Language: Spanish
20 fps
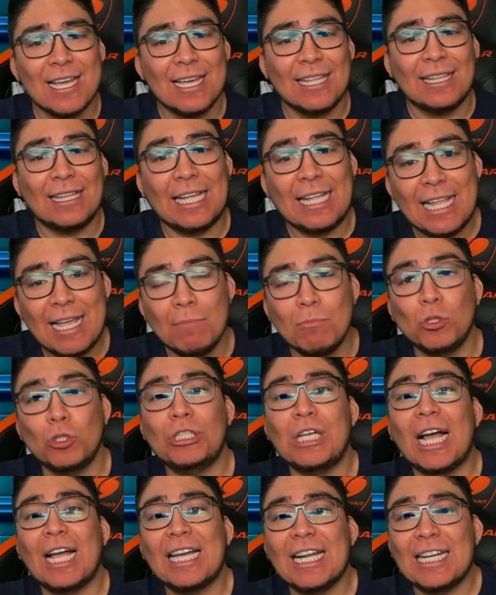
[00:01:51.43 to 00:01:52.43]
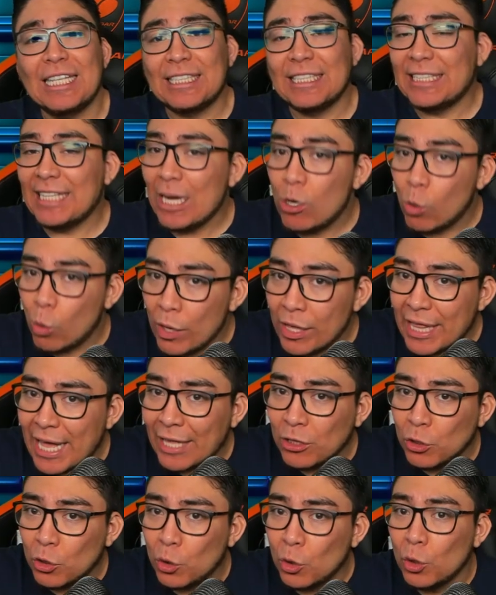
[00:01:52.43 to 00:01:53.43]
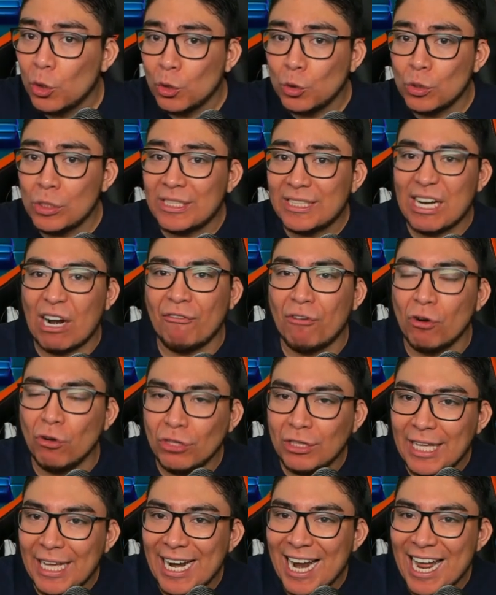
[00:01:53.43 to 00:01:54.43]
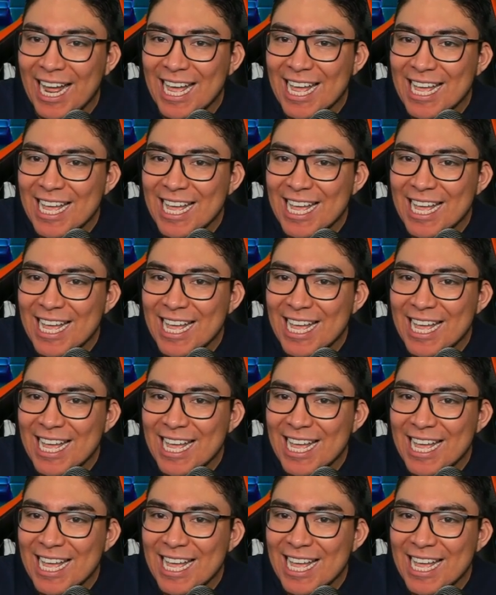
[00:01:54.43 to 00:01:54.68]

Tenemos ya quienes estén cuidando nuestra frontera